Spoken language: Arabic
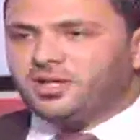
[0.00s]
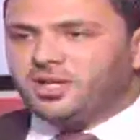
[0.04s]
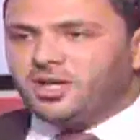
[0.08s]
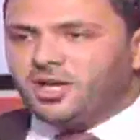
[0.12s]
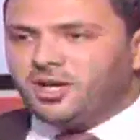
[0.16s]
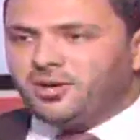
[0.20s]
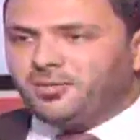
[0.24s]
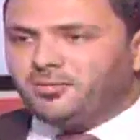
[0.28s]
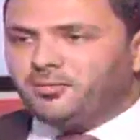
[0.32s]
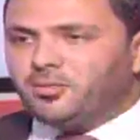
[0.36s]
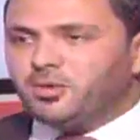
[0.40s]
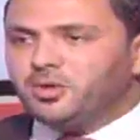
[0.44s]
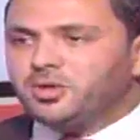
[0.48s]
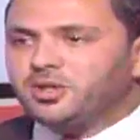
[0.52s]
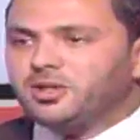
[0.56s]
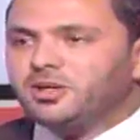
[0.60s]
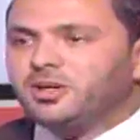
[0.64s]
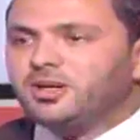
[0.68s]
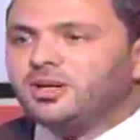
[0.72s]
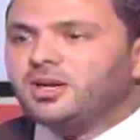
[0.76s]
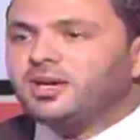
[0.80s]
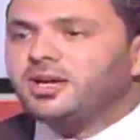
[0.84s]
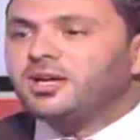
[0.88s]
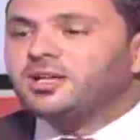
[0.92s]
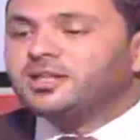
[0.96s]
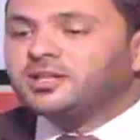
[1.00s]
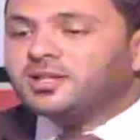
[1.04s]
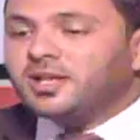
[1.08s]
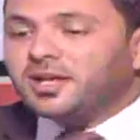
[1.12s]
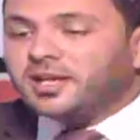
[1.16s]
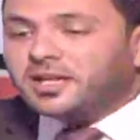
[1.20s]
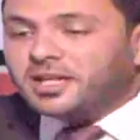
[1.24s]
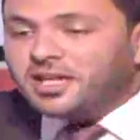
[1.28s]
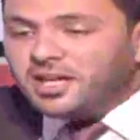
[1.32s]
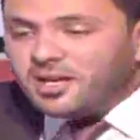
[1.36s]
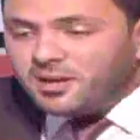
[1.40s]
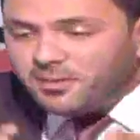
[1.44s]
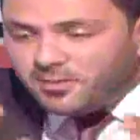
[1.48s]
تركيبي من اساسها
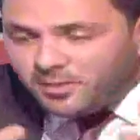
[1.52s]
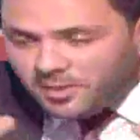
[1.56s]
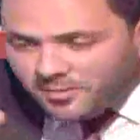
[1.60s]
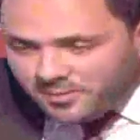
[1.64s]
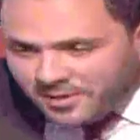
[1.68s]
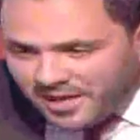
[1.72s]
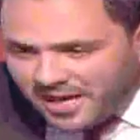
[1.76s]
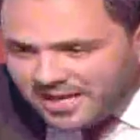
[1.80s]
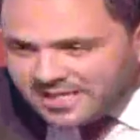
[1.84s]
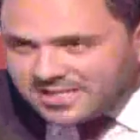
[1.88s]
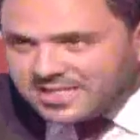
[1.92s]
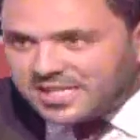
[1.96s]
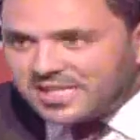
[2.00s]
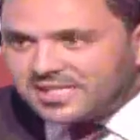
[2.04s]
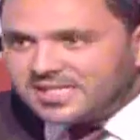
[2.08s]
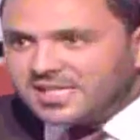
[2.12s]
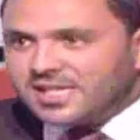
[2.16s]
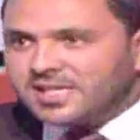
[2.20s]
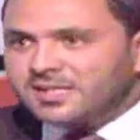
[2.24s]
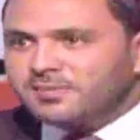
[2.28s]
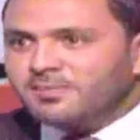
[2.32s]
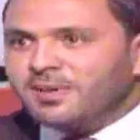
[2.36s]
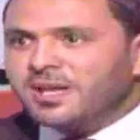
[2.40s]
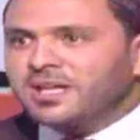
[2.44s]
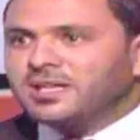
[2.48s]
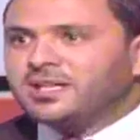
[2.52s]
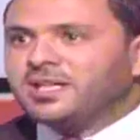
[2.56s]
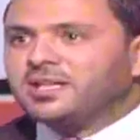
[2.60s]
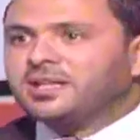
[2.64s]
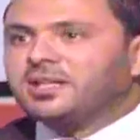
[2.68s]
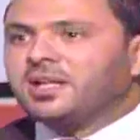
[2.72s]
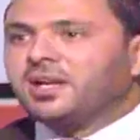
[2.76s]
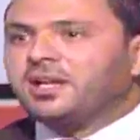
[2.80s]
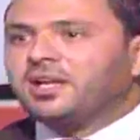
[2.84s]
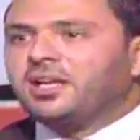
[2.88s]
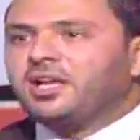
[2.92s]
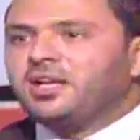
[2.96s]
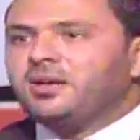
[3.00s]
التركيبه باساسها باتت
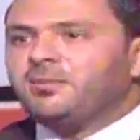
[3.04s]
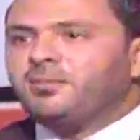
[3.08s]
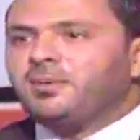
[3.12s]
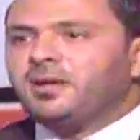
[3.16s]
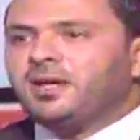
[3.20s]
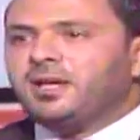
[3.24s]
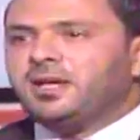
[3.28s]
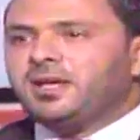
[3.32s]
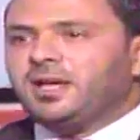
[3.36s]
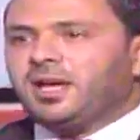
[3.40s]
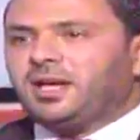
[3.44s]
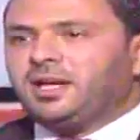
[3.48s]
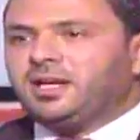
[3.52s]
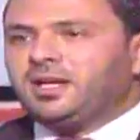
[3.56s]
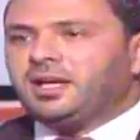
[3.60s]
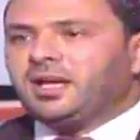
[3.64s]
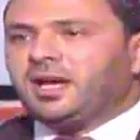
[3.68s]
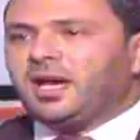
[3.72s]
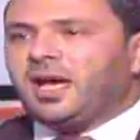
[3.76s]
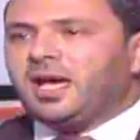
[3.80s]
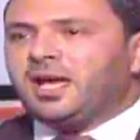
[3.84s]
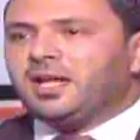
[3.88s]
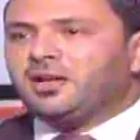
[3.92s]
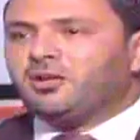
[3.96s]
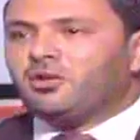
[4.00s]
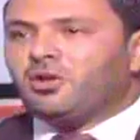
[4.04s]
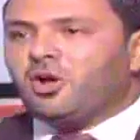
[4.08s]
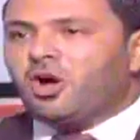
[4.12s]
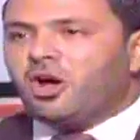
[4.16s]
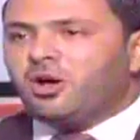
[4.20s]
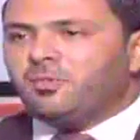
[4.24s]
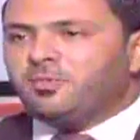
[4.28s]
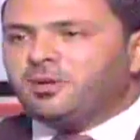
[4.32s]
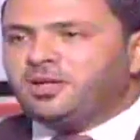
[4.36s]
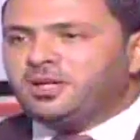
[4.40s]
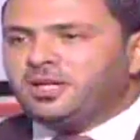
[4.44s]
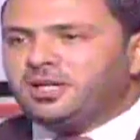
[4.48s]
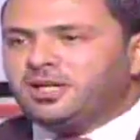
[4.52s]
التركيبه يعني غير
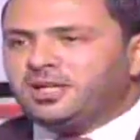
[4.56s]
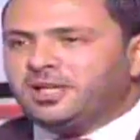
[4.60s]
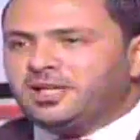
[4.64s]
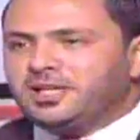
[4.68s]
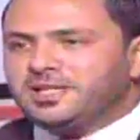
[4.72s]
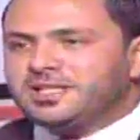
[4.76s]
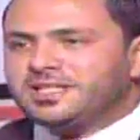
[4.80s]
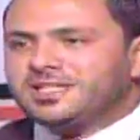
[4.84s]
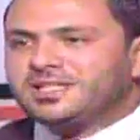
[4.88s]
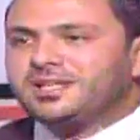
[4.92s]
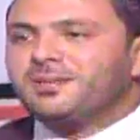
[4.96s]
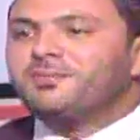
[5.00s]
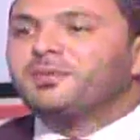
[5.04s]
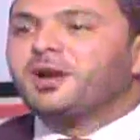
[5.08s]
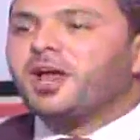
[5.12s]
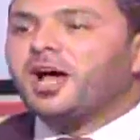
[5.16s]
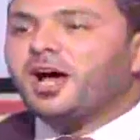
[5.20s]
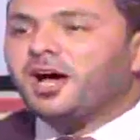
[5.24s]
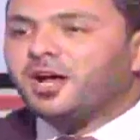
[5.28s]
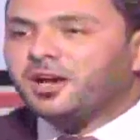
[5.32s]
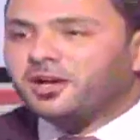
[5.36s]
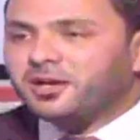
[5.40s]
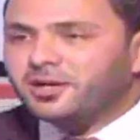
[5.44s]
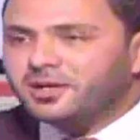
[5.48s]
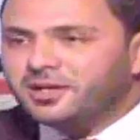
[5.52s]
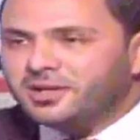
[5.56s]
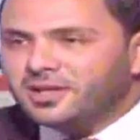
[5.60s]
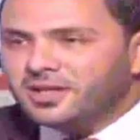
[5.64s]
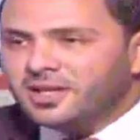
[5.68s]
قابله للاستمرار